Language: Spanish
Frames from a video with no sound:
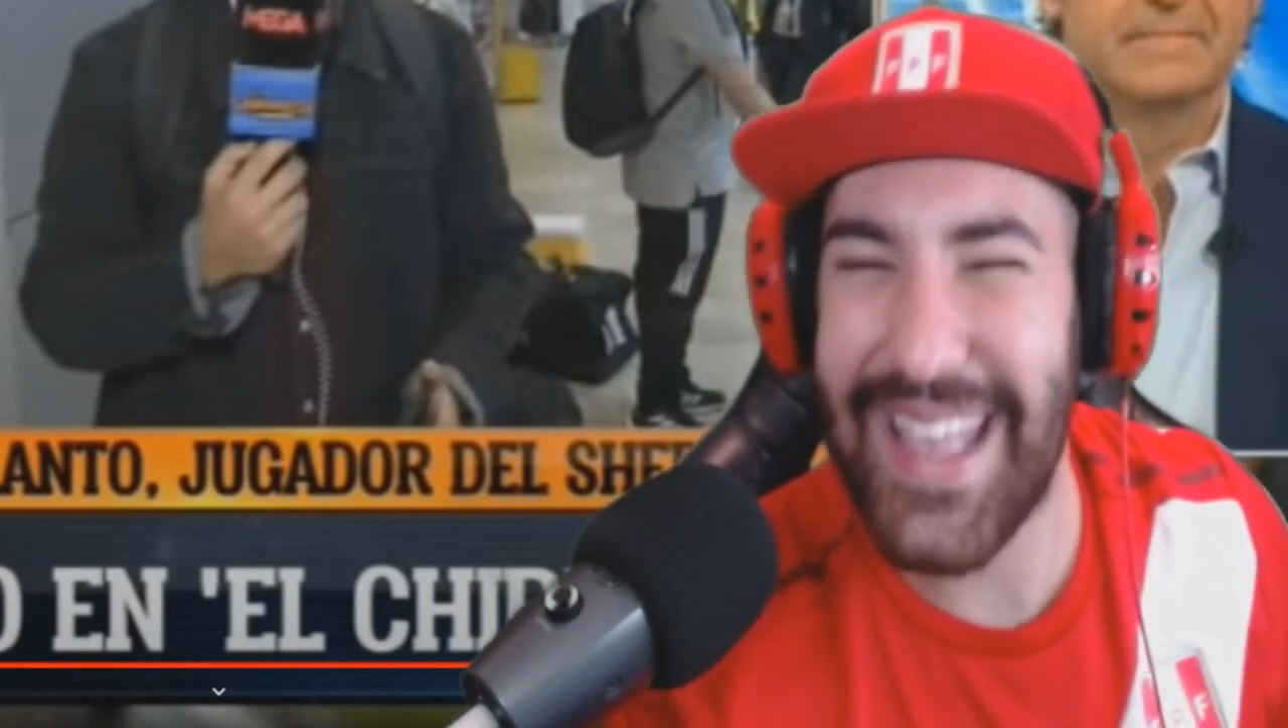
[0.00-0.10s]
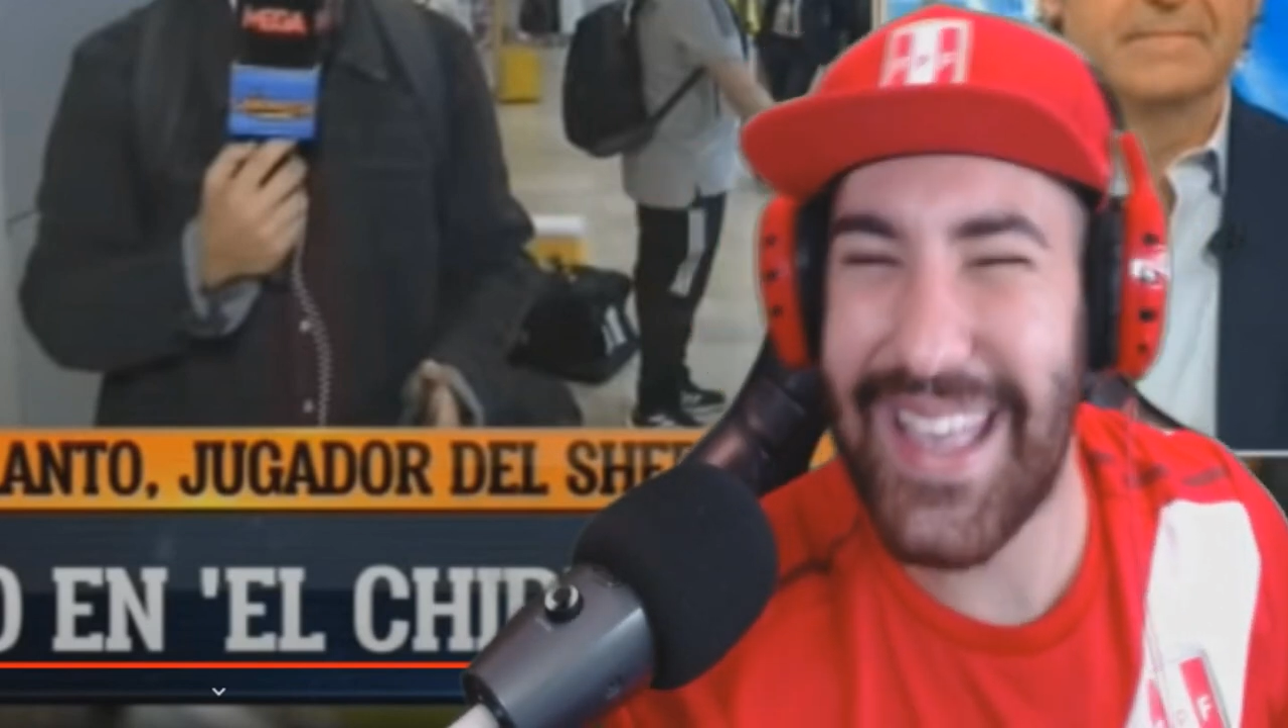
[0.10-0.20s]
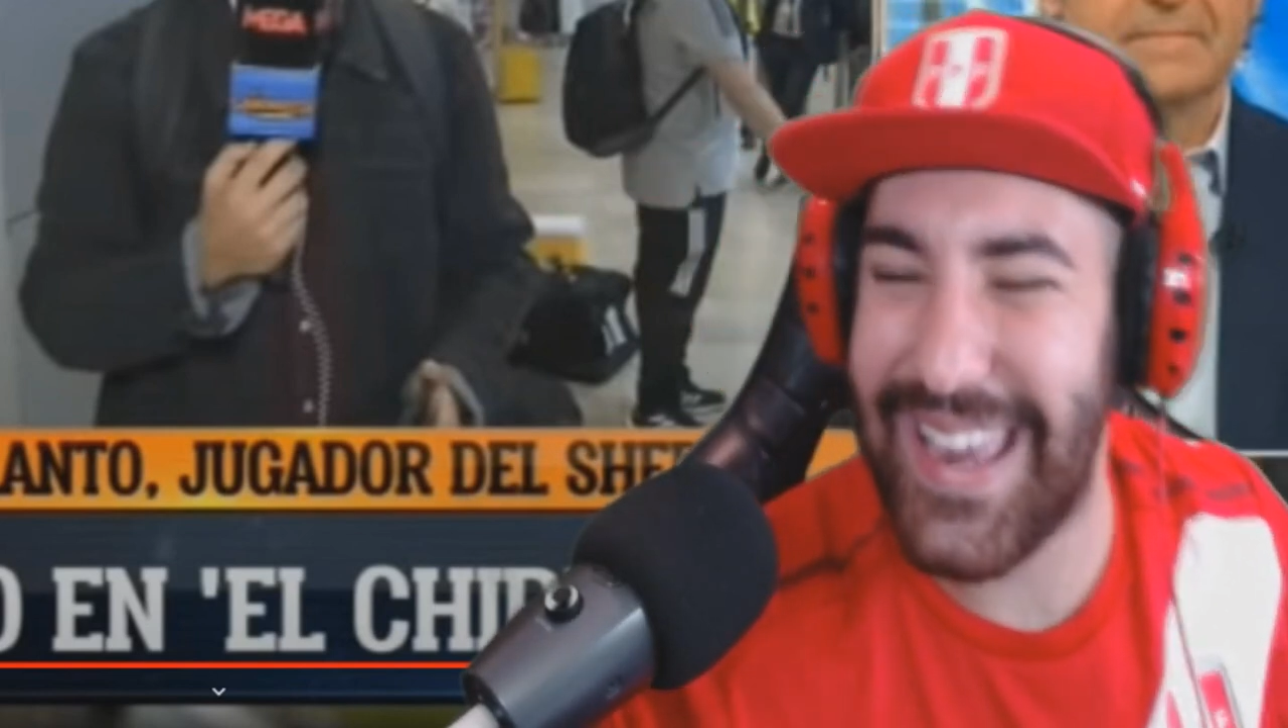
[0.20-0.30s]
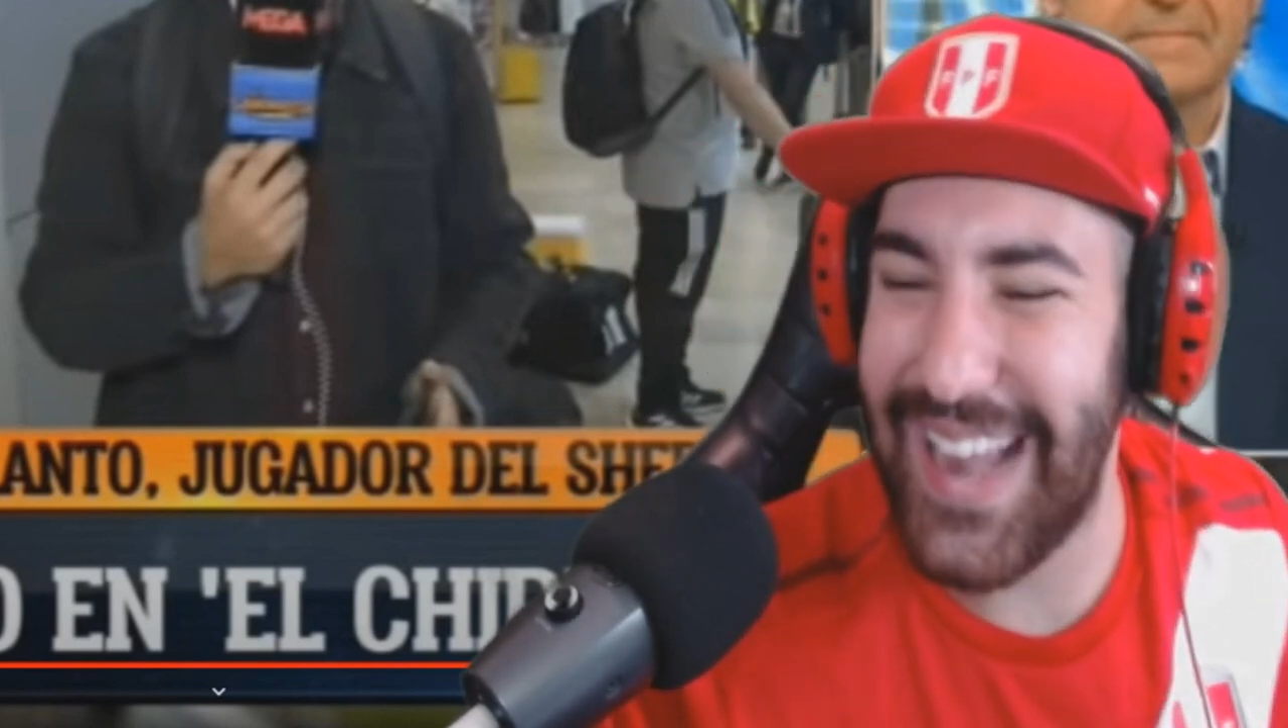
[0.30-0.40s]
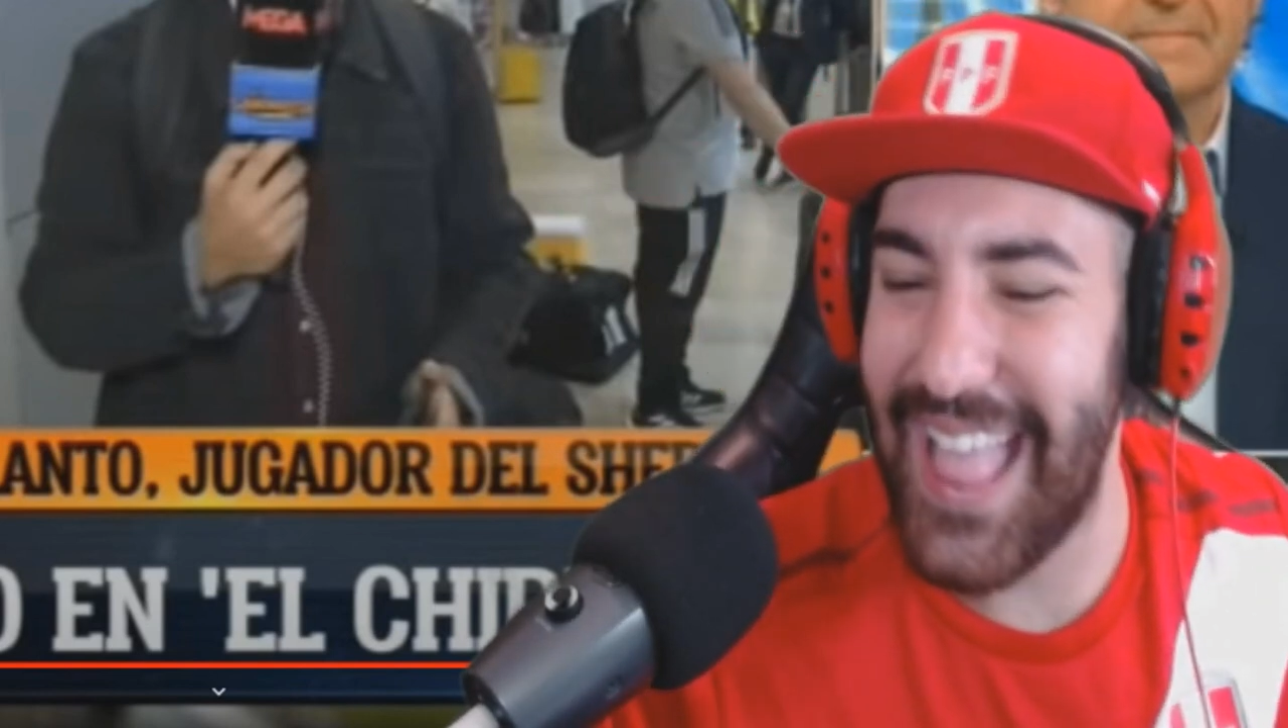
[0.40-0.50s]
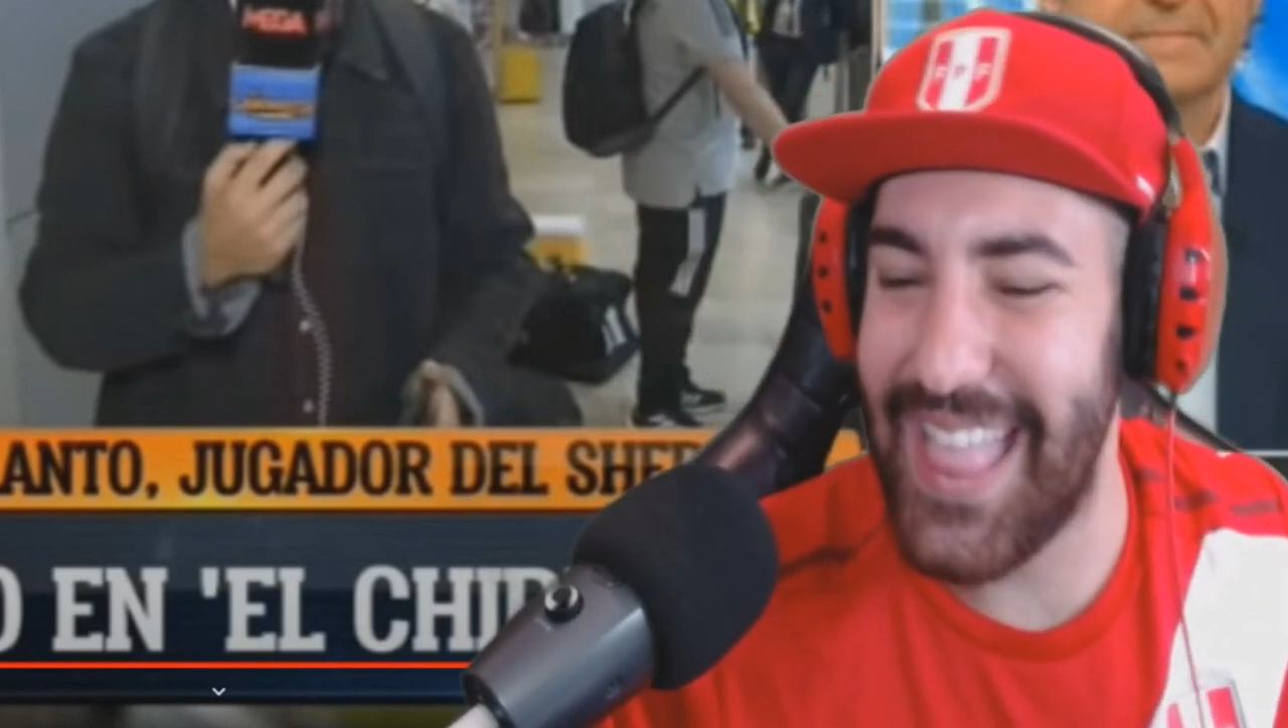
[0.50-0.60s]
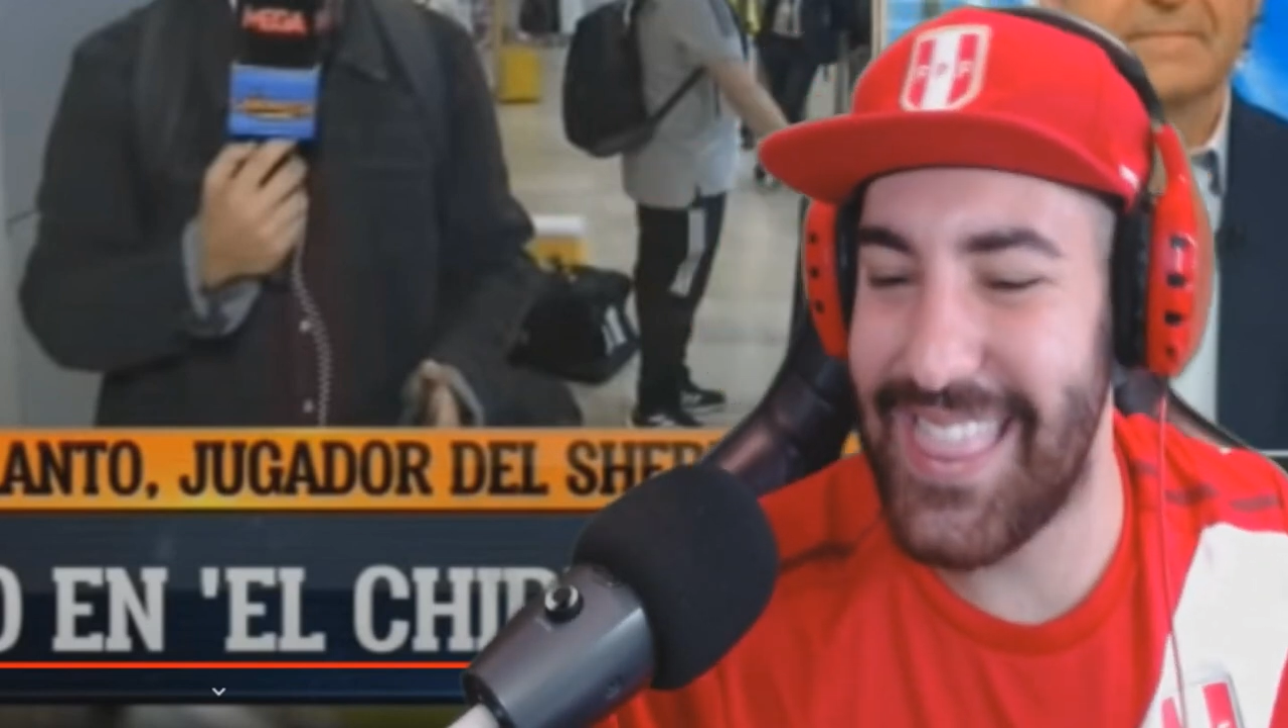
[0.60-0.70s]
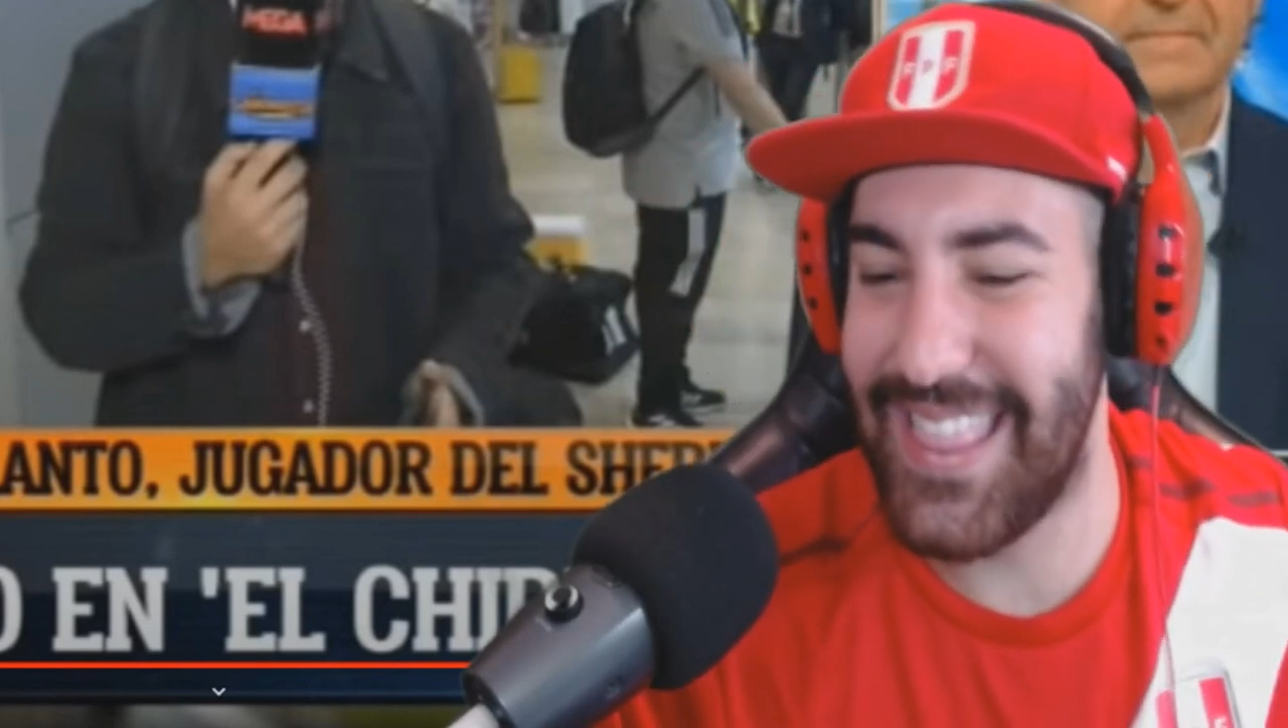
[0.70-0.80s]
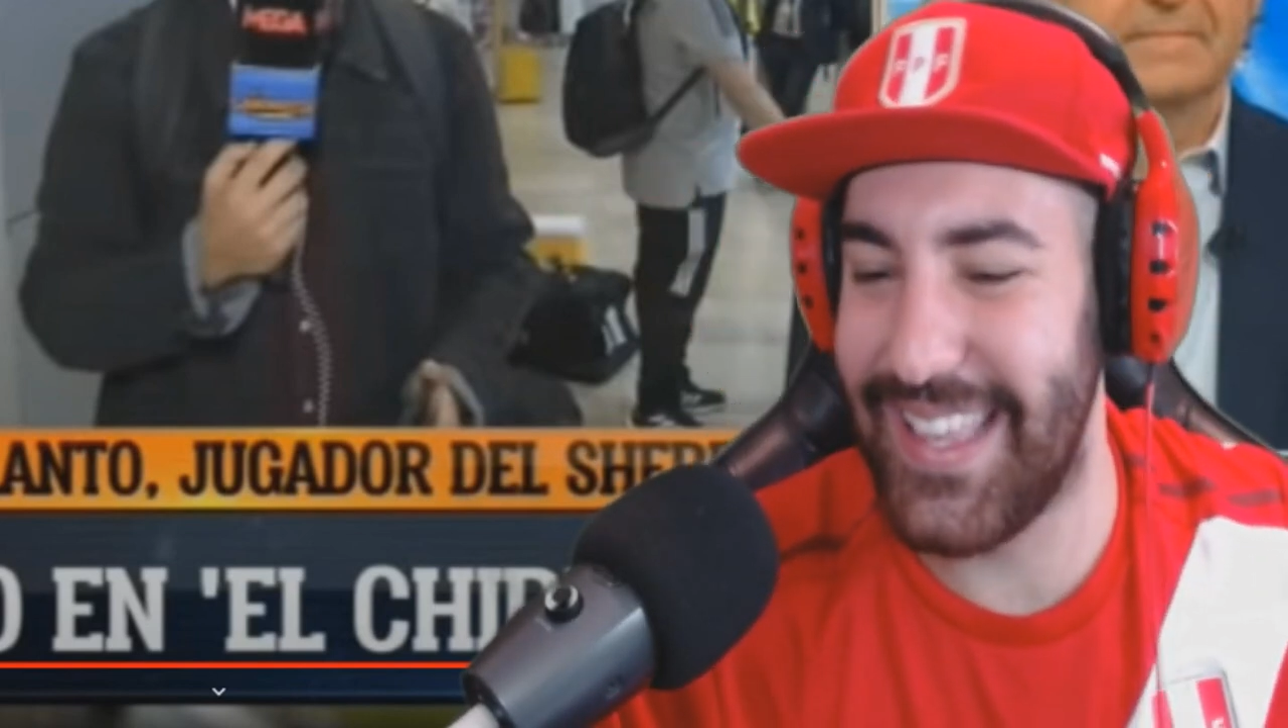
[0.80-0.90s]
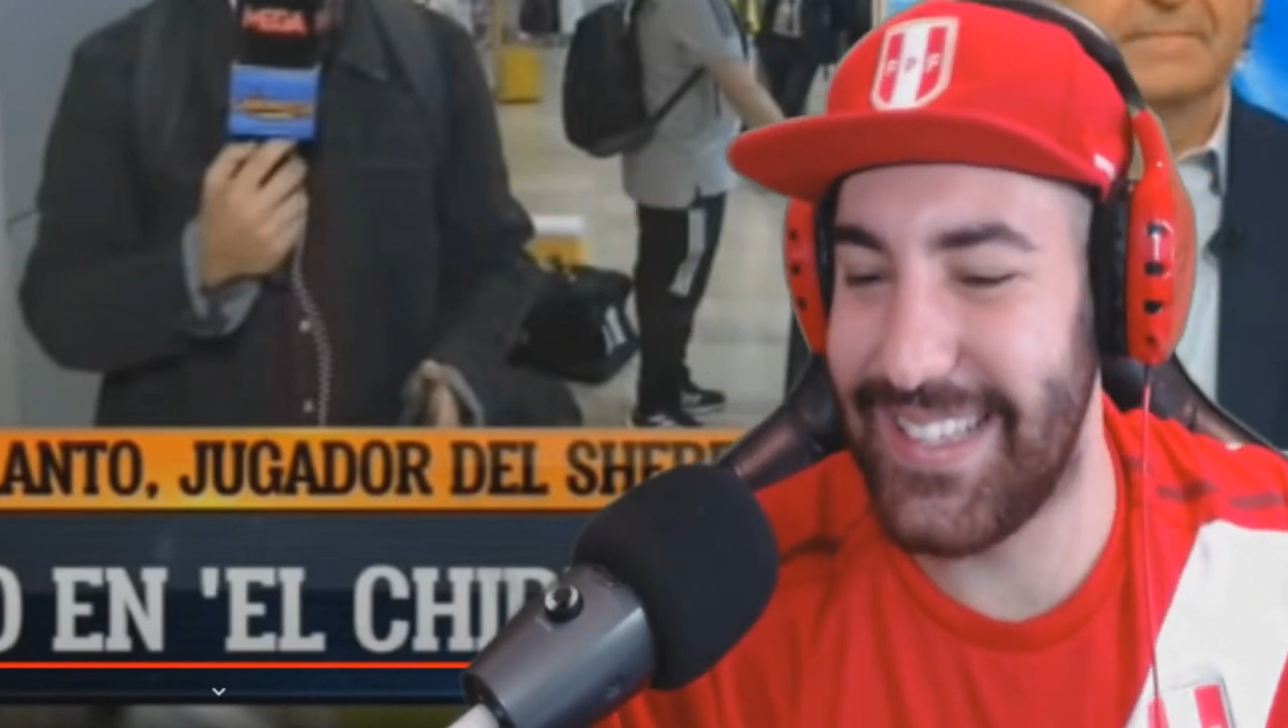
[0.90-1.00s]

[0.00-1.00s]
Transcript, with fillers: grande,